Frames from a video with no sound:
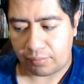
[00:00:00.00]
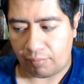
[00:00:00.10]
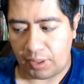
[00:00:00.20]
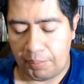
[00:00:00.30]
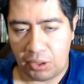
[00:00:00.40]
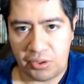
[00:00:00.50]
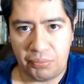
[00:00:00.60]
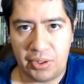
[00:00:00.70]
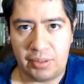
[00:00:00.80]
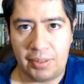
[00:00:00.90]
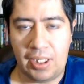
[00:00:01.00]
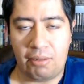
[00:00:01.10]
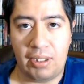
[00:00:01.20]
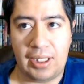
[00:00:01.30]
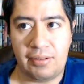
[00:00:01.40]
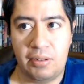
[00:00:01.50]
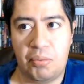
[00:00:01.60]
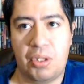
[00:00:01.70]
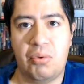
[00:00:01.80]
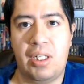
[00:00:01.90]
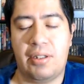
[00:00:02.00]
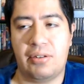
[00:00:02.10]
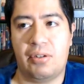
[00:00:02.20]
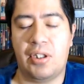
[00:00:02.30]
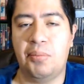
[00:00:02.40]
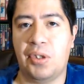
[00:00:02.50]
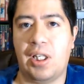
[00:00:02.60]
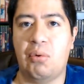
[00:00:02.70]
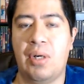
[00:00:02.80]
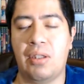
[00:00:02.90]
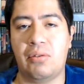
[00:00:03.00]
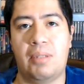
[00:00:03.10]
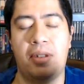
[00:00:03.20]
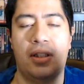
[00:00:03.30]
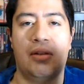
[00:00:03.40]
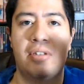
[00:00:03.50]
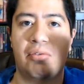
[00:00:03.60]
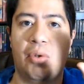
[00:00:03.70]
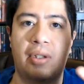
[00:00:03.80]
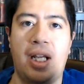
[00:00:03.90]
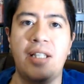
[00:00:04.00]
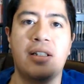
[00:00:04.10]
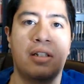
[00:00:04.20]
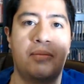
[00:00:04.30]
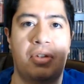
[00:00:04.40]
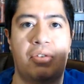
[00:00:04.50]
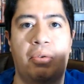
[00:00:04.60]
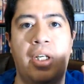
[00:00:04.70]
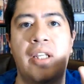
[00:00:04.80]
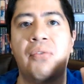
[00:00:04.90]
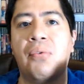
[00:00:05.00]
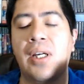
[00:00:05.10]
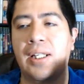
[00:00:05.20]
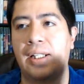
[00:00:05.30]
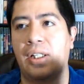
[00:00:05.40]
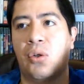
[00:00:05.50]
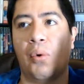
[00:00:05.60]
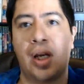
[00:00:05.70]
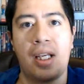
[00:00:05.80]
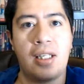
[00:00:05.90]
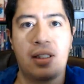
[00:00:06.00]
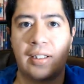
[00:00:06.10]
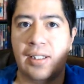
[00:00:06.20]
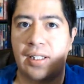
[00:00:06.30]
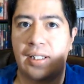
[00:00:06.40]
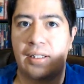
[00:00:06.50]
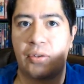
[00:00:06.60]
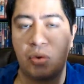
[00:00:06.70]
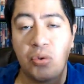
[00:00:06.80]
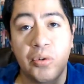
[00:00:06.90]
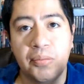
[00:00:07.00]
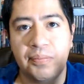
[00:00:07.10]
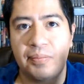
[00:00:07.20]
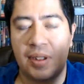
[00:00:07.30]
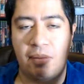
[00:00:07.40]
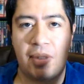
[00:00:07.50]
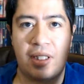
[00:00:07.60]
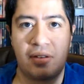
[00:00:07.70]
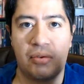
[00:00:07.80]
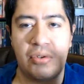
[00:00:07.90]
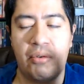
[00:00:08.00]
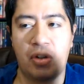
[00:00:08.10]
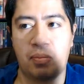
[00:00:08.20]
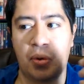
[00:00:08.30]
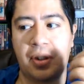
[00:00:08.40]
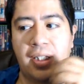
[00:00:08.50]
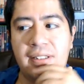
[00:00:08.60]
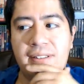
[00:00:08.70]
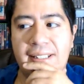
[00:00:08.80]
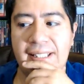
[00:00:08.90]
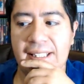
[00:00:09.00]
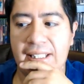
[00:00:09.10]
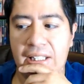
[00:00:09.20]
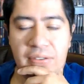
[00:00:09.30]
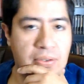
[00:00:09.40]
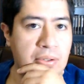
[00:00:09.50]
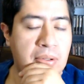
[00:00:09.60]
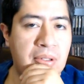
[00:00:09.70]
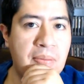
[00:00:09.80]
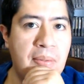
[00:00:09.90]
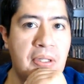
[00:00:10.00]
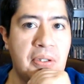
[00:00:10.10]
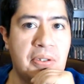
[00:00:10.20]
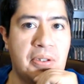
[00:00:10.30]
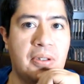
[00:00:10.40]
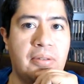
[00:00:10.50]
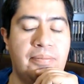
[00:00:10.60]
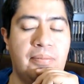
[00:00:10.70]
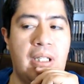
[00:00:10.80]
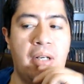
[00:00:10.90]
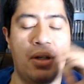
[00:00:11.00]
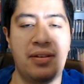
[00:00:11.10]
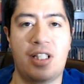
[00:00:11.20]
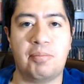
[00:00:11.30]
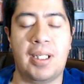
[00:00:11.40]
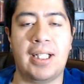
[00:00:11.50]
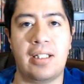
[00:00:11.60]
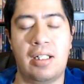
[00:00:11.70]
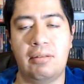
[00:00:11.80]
Pero sí fue una semana en la cual casi no pude jugar. Ahorita estoy como que jugando solamente cosas rock-like, como Strafe, Quake, Doom, mientras escucho algunos podcasts. Y esto me dio algunas ideas para el canal.